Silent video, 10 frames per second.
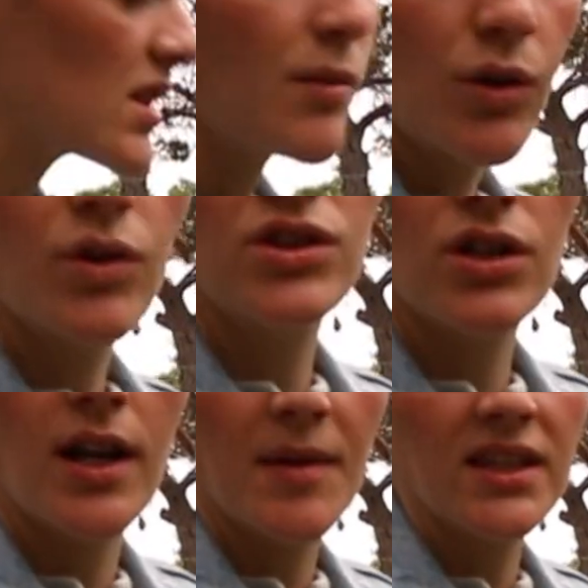que me encuentro
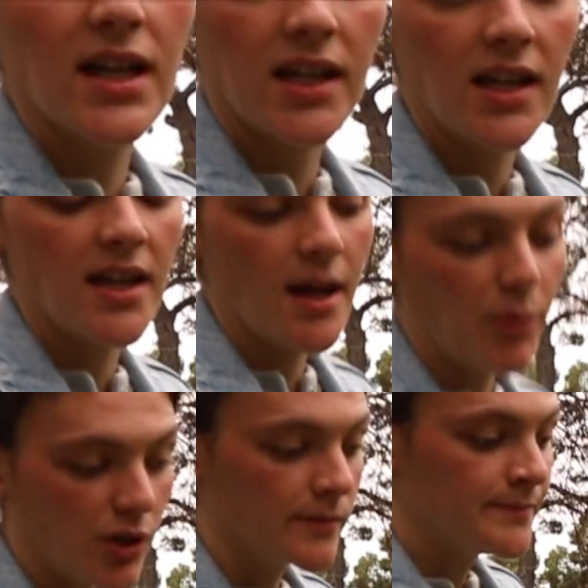la menta aquí y allá,
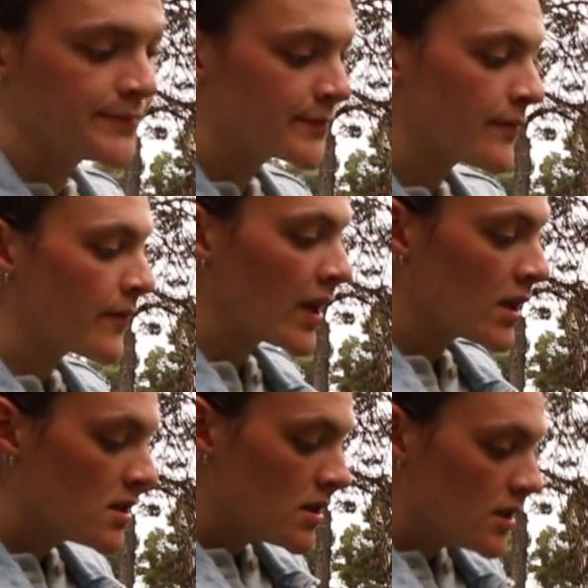pero...
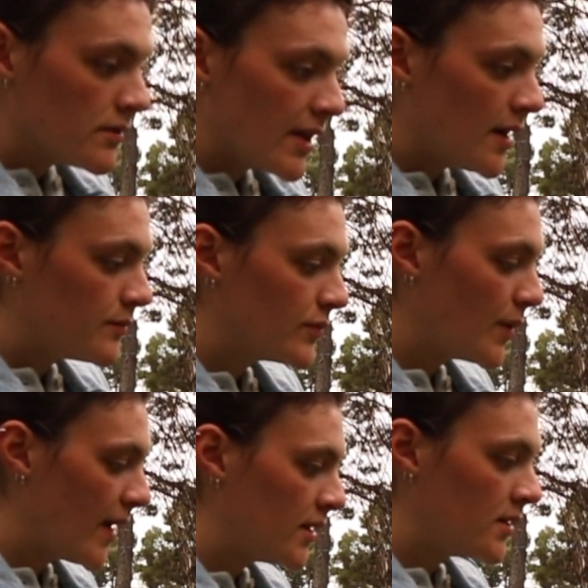Ah, muy bien.